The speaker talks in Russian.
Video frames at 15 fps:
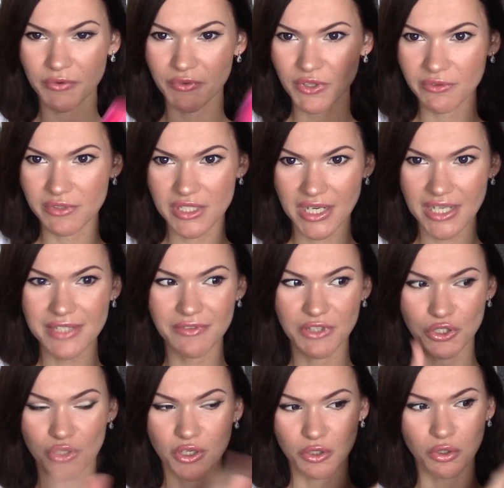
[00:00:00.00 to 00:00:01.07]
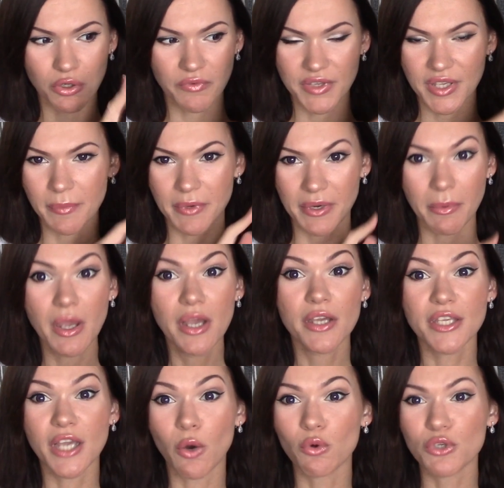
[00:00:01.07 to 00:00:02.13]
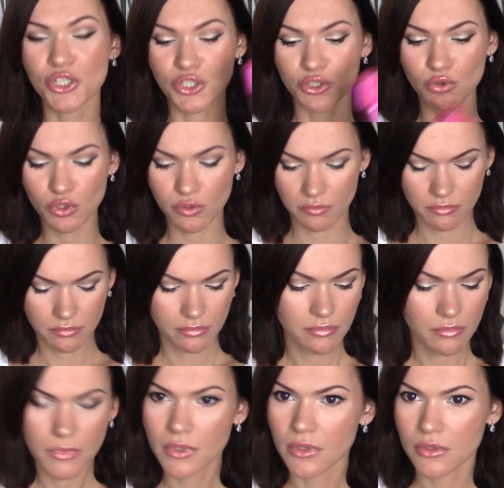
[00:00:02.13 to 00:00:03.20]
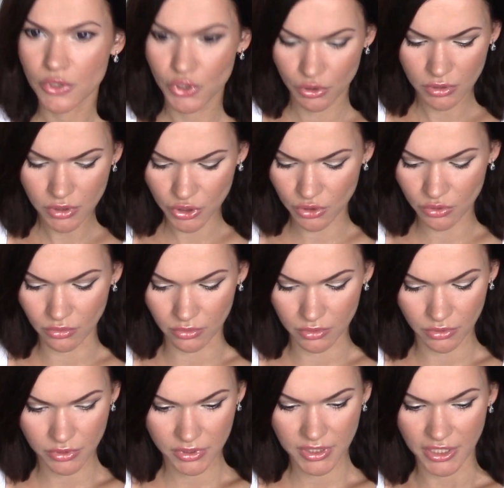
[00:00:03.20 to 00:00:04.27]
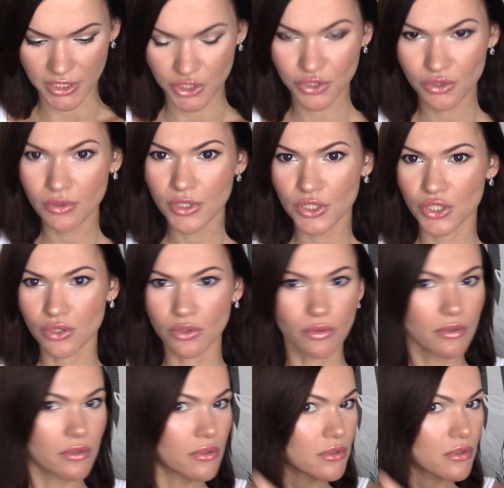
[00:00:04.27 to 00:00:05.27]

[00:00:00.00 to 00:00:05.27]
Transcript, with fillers: Вот средство, насчет которого я прям, я очень жду, что, что я жду, друзья, что я жду?